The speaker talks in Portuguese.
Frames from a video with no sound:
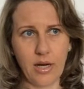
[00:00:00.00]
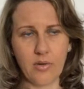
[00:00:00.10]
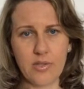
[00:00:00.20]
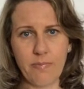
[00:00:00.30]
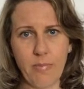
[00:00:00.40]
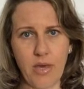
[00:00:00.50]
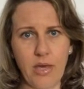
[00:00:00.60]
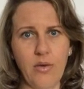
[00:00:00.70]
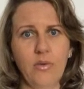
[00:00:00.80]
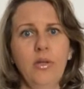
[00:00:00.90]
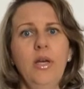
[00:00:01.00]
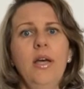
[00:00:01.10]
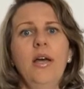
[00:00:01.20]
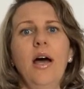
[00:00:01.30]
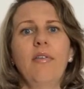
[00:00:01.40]
graus e meio
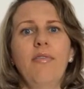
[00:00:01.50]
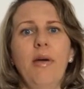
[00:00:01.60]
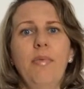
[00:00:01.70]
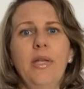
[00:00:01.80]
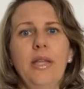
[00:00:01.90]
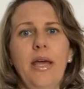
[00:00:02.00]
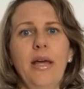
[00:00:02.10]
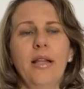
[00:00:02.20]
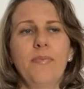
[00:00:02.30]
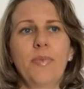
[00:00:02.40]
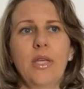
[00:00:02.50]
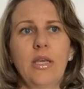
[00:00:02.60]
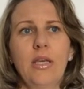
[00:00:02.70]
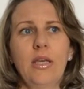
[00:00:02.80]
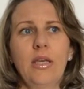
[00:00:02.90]
a febre dela
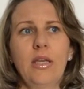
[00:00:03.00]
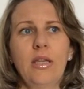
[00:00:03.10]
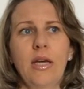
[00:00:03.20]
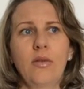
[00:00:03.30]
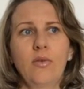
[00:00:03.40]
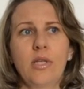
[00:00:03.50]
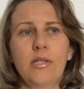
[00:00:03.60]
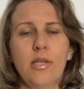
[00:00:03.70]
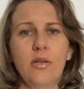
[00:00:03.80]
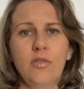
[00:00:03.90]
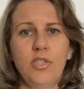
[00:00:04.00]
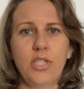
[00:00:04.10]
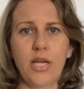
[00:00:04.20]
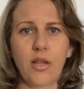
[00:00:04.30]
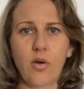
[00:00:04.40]
e daí no terceiro
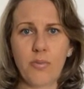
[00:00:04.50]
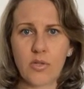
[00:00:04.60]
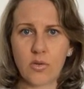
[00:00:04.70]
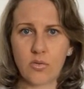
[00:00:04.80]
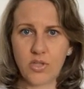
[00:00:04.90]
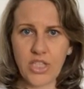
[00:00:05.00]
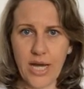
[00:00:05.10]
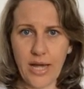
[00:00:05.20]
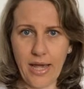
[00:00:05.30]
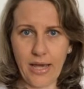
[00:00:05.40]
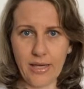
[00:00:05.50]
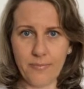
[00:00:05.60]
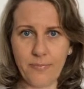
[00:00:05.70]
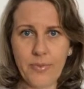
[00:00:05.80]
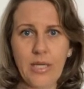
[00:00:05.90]
dia ela começou com
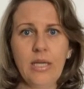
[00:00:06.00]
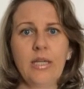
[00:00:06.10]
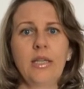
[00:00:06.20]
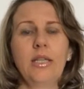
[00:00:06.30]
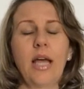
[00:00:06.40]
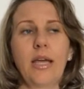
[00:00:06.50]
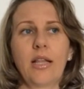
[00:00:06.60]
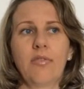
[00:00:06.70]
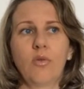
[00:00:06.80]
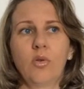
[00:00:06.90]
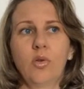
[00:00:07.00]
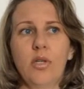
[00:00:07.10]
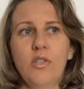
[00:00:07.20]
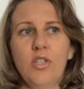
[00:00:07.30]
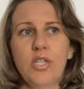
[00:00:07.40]
diarreia. E aí ela ficou
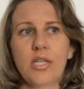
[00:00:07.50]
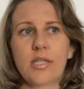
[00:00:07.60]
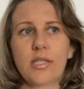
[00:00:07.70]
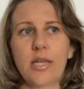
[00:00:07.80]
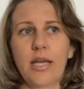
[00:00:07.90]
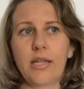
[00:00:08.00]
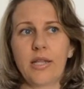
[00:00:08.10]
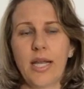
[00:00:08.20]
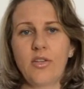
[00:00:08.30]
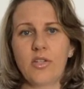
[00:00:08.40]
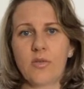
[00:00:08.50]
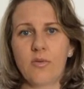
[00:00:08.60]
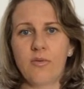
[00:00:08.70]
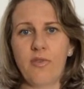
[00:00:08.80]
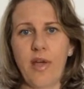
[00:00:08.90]
dois dias, é, três dias
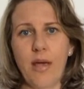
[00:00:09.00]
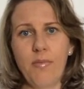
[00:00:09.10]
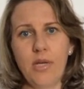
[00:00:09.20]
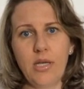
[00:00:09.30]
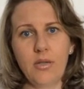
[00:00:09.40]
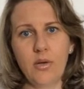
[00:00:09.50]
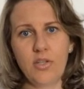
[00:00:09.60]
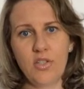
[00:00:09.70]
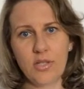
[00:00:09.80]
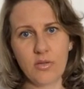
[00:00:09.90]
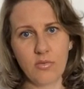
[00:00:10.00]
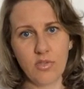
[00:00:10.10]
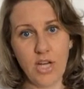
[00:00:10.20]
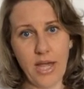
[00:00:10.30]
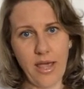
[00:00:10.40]
com febre e dois dias com
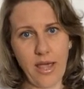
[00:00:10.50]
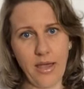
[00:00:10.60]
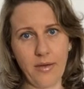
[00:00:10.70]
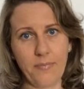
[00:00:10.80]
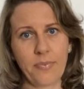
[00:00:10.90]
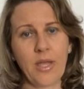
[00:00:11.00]
diarreia.